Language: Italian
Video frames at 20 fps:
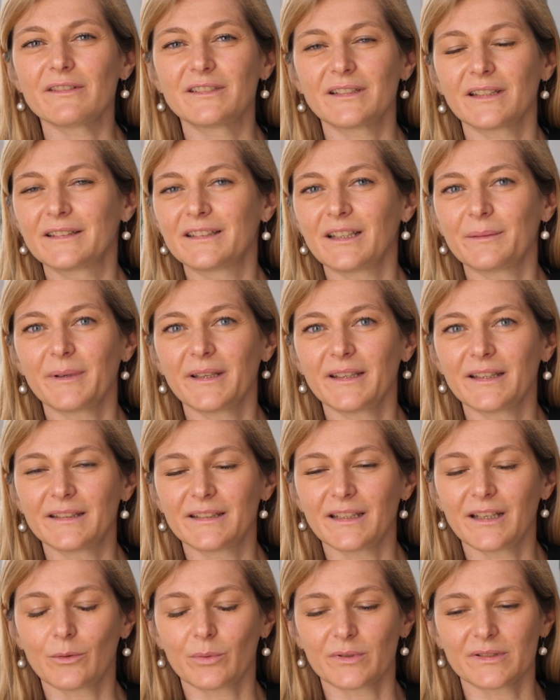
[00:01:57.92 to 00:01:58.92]

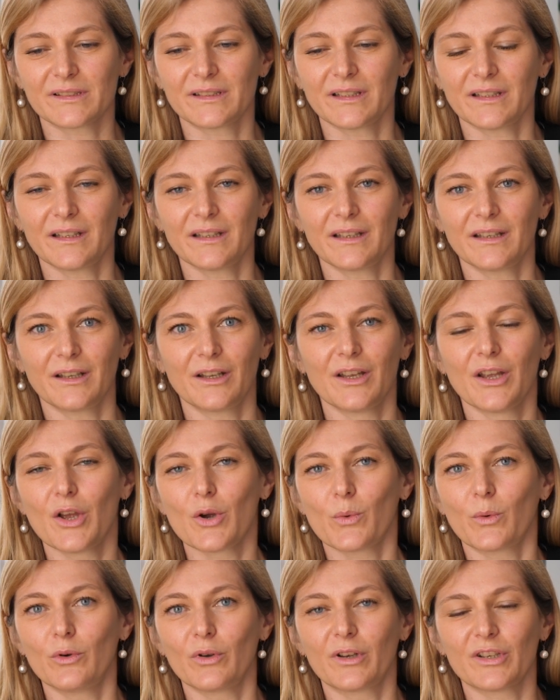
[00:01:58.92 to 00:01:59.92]
esattamente queste,
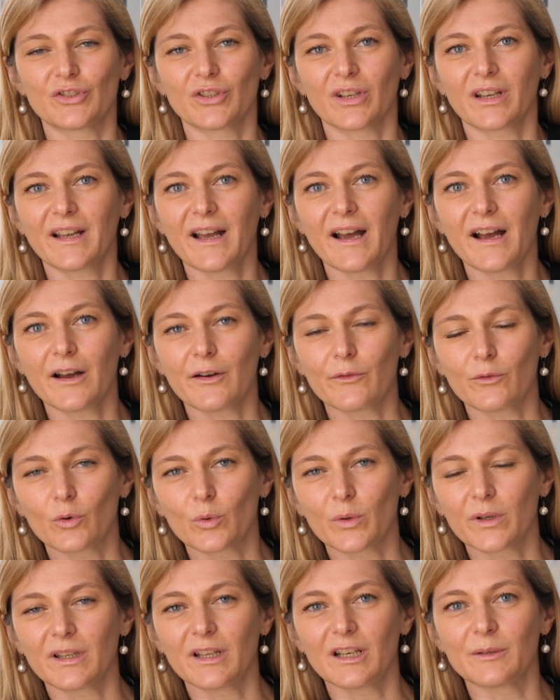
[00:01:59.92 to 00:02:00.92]
quello che cercavo,
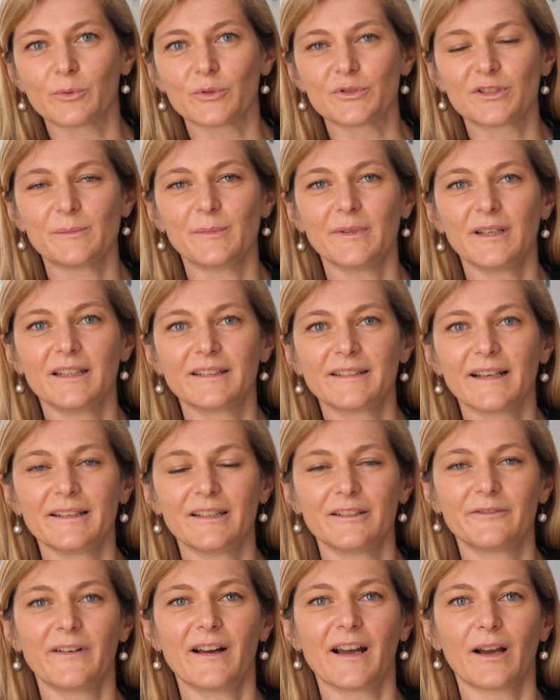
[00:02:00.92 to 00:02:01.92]
quindi la possibilità
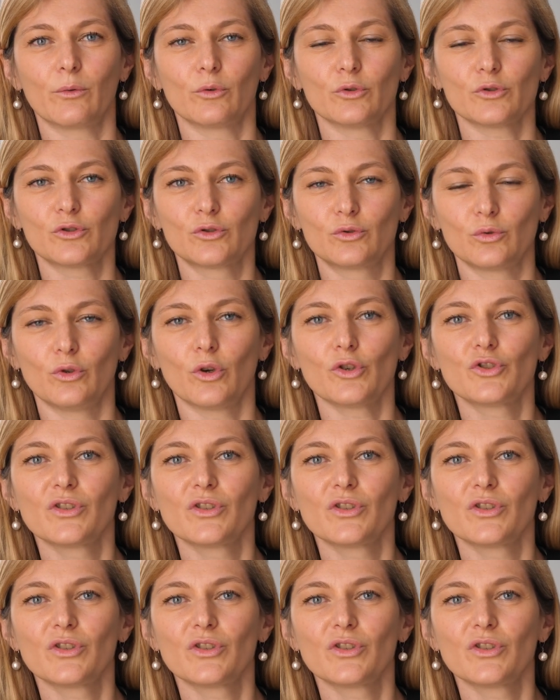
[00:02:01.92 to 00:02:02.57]
di fare uno studio